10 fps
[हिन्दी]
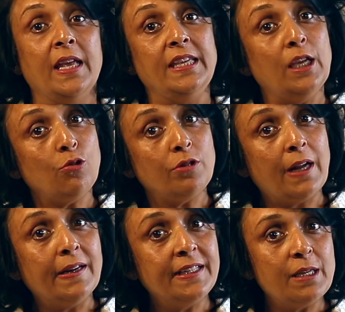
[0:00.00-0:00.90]
ये तो
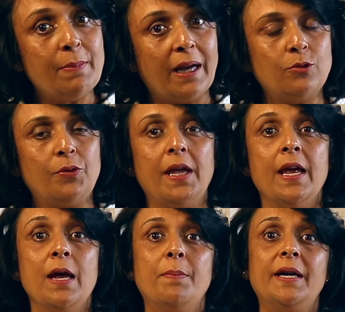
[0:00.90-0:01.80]
ठंड की बात हुई
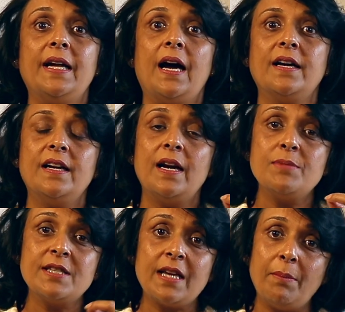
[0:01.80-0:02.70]
बट अगर हम
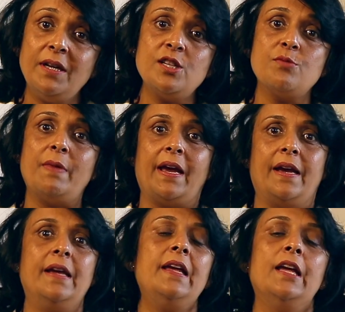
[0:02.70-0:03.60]
समर्स में
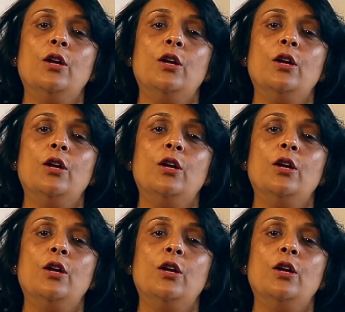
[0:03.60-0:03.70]
हैं